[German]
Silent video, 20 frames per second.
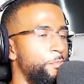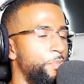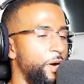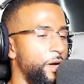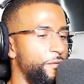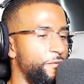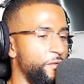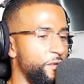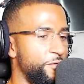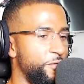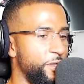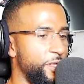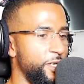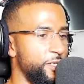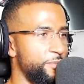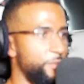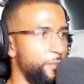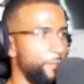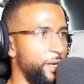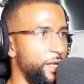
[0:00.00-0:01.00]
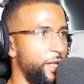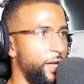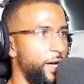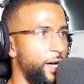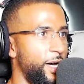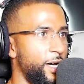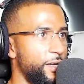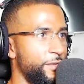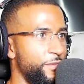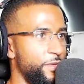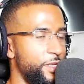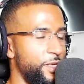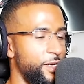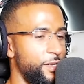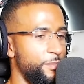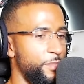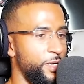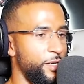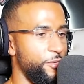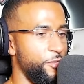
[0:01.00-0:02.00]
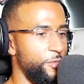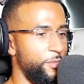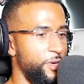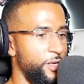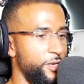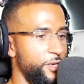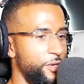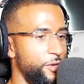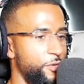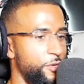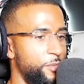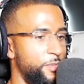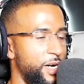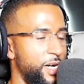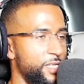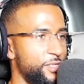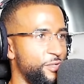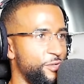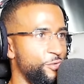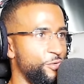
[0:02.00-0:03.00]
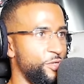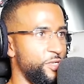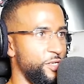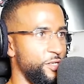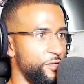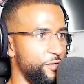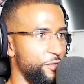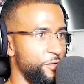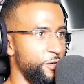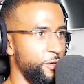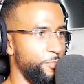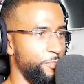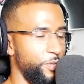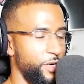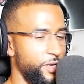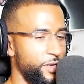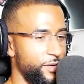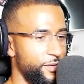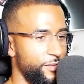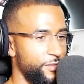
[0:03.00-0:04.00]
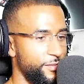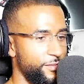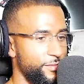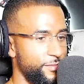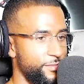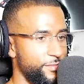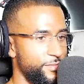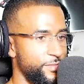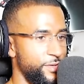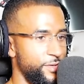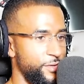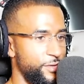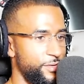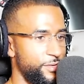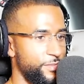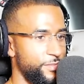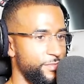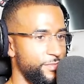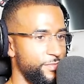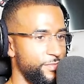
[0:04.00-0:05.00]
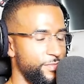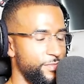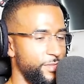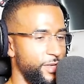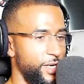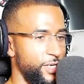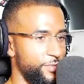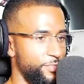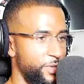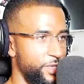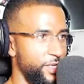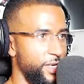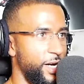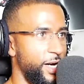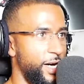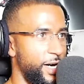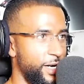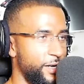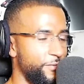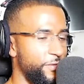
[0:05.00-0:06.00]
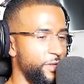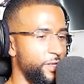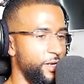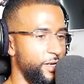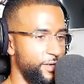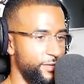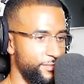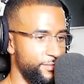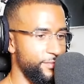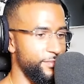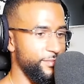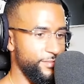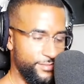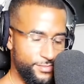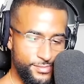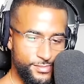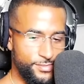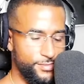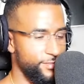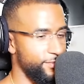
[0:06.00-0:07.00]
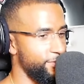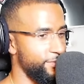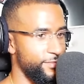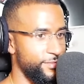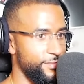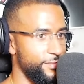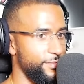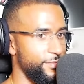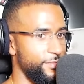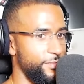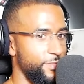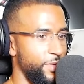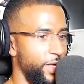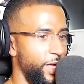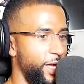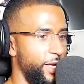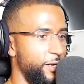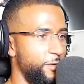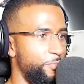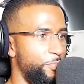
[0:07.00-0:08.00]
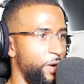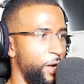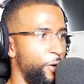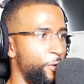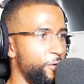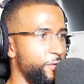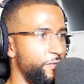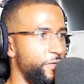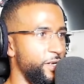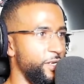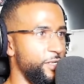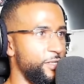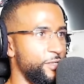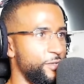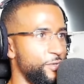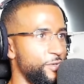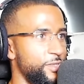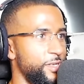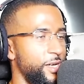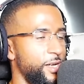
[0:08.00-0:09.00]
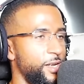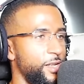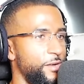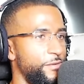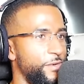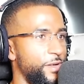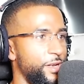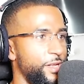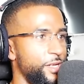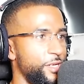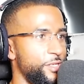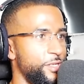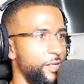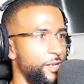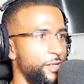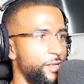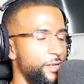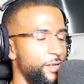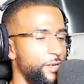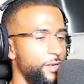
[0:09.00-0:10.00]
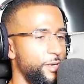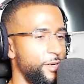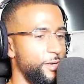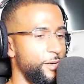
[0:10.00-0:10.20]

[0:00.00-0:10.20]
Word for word: Bruv, ich würde erstmal meine Haare wieder in, meine, in den Normalzustand zurückbringen. So. Erstmal die Haare wieder entblauen, wenn ich das so sagen darf an der Stelle.